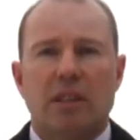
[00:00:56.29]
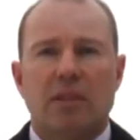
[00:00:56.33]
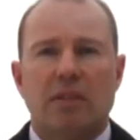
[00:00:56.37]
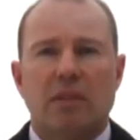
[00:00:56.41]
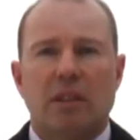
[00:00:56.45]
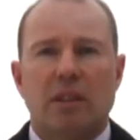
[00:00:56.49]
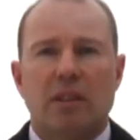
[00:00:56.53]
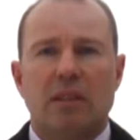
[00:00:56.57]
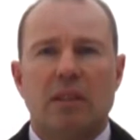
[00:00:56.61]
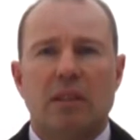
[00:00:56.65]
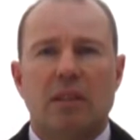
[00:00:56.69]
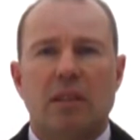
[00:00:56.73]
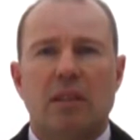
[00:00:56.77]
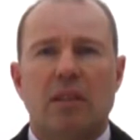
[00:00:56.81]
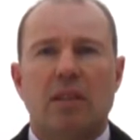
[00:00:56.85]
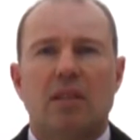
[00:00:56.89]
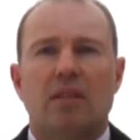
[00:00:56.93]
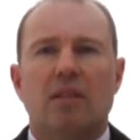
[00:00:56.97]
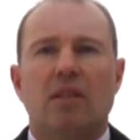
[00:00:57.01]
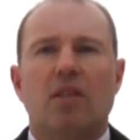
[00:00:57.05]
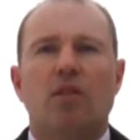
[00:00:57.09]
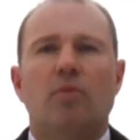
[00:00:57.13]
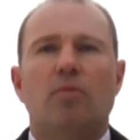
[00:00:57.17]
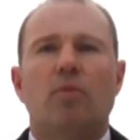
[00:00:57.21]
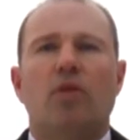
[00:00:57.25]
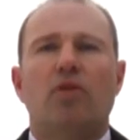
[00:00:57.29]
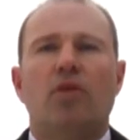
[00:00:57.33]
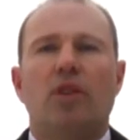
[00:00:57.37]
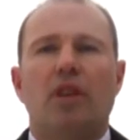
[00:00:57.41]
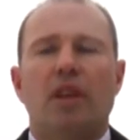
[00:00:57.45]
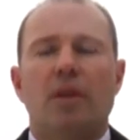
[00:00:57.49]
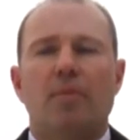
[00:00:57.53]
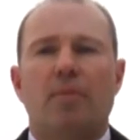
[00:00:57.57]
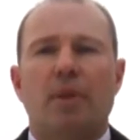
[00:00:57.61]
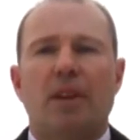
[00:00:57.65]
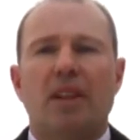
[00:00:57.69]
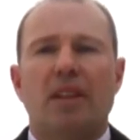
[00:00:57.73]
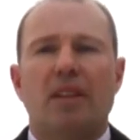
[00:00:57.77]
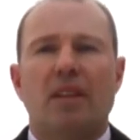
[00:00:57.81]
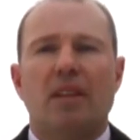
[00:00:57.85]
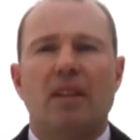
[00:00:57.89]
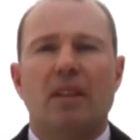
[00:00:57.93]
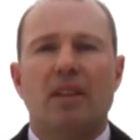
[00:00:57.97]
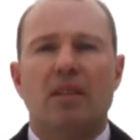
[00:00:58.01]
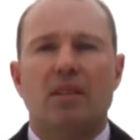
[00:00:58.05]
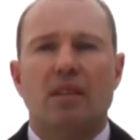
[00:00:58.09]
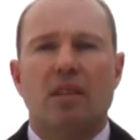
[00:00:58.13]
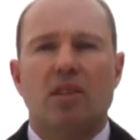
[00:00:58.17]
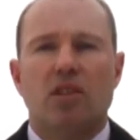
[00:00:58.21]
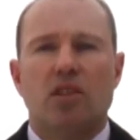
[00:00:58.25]
из вас за любовь и
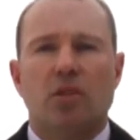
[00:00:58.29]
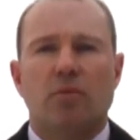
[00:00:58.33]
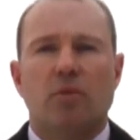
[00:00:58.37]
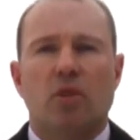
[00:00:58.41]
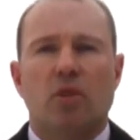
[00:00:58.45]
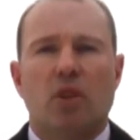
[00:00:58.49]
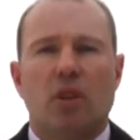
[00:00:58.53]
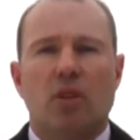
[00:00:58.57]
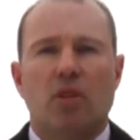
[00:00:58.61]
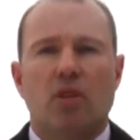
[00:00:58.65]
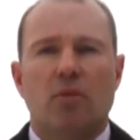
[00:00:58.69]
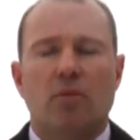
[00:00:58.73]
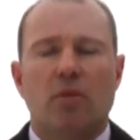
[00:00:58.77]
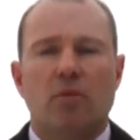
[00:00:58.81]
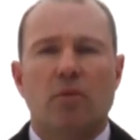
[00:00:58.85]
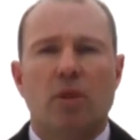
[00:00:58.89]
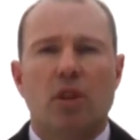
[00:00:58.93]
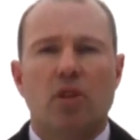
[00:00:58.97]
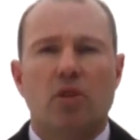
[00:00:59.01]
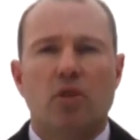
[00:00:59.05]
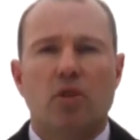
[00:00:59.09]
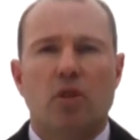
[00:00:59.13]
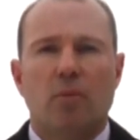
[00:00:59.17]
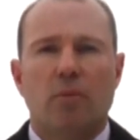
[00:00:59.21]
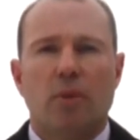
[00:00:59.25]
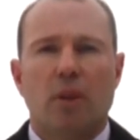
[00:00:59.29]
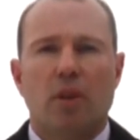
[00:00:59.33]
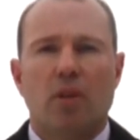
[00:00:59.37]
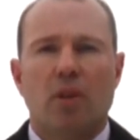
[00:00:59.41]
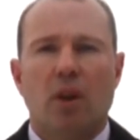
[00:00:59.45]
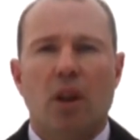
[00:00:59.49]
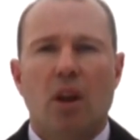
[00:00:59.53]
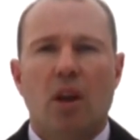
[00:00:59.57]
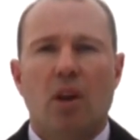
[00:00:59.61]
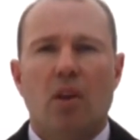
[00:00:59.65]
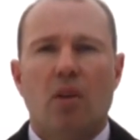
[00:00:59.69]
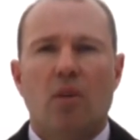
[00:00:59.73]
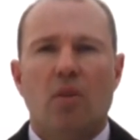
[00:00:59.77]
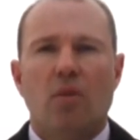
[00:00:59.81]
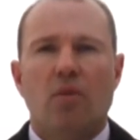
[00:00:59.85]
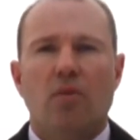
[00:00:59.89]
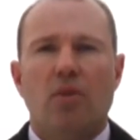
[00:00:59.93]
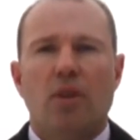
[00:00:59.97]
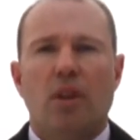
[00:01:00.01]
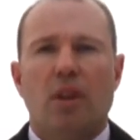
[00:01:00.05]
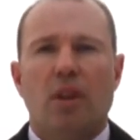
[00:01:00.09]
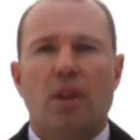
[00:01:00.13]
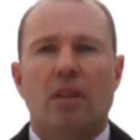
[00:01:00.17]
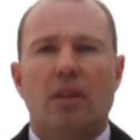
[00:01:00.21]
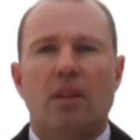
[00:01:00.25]
преданность нашему родному Мелитополю.
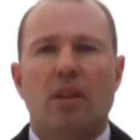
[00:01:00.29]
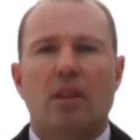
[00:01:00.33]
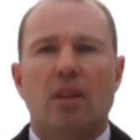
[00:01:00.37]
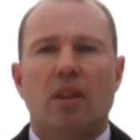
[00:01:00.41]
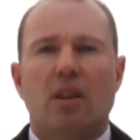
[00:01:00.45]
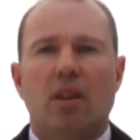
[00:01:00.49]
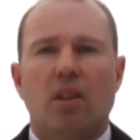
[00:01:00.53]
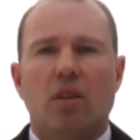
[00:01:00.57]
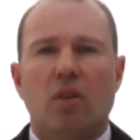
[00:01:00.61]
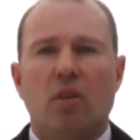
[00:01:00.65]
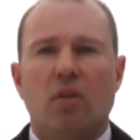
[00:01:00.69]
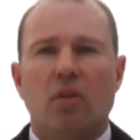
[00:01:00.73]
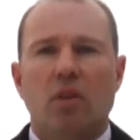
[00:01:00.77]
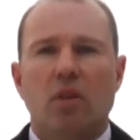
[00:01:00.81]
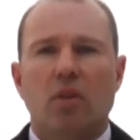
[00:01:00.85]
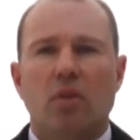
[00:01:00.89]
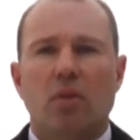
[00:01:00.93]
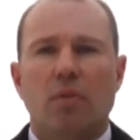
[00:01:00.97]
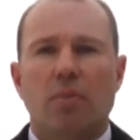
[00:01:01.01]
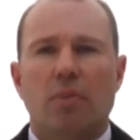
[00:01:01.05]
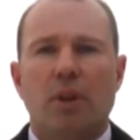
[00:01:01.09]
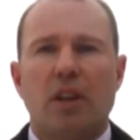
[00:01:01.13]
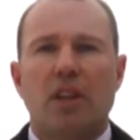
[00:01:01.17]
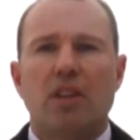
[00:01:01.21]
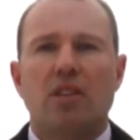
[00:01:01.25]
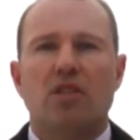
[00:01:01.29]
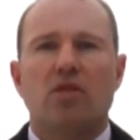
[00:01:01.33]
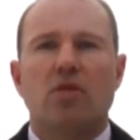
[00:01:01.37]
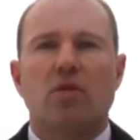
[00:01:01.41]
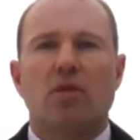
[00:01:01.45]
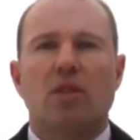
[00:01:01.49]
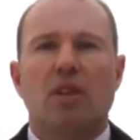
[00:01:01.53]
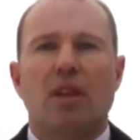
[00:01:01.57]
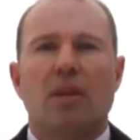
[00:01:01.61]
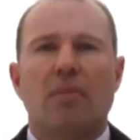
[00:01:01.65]
Уверен, Новый год принесет